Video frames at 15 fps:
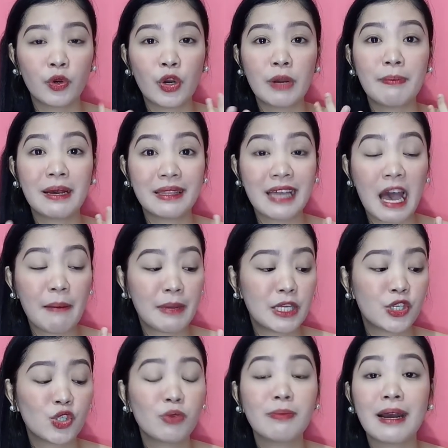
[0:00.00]
or ma
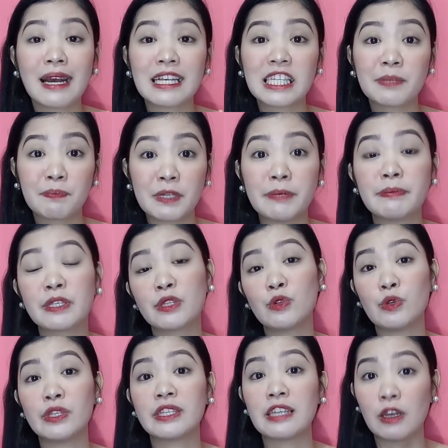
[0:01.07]
yung mga
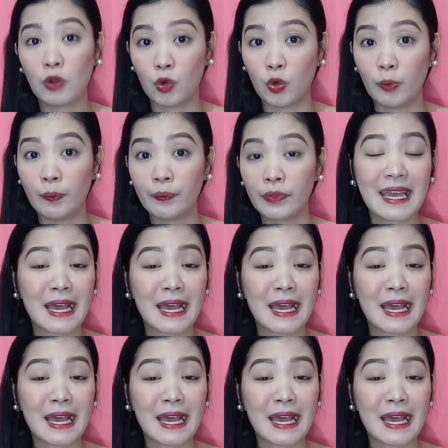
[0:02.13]
sperms doon sa loob.